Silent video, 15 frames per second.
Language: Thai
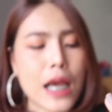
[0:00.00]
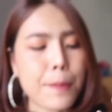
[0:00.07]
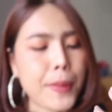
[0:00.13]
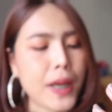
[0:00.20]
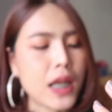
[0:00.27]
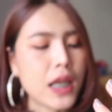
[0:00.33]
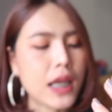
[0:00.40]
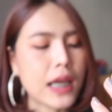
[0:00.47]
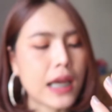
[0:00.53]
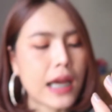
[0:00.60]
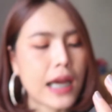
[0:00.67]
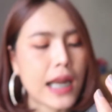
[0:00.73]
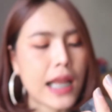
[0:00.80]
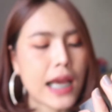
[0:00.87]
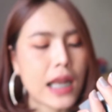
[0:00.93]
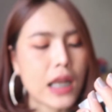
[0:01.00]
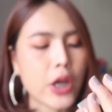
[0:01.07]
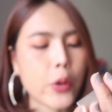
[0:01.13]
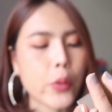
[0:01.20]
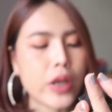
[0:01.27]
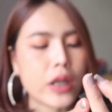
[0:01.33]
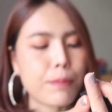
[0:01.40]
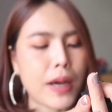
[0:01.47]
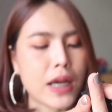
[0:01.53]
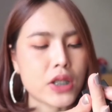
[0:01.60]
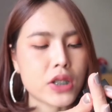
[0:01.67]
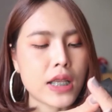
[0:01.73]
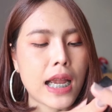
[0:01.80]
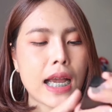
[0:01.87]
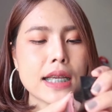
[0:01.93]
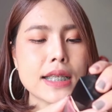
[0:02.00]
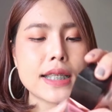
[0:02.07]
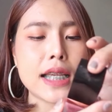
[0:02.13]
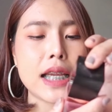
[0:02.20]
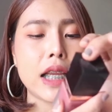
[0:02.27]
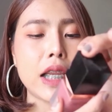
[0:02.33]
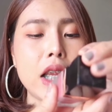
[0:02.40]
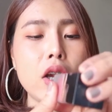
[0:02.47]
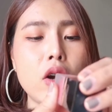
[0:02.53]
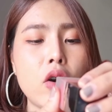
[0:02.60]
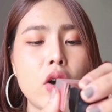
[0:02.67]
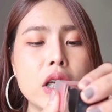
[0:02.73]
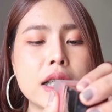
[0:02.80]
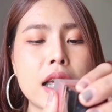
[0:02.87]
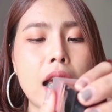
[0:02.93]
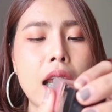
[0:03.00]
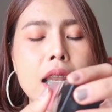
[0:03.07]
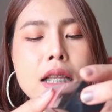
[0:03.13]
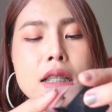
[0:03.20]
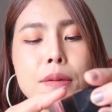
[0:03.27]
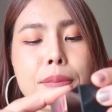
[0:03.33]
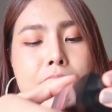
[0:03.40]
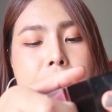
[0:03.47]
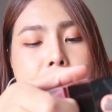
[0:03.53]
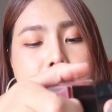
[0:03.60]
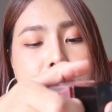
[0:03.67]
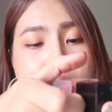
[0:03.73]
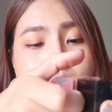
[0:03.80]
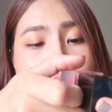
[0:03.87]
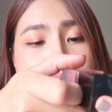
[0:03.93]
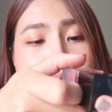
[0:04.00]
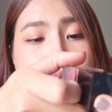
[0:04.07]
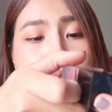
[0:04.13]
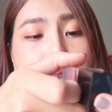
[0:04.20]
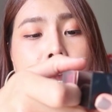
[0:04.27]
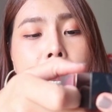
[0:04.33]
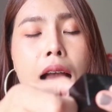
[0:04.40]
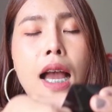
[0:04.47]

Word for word: นะ เป็นนีคลาลิควิดบัชนะคะ สีที่ออยใช้นะจะเป็น 404 นะ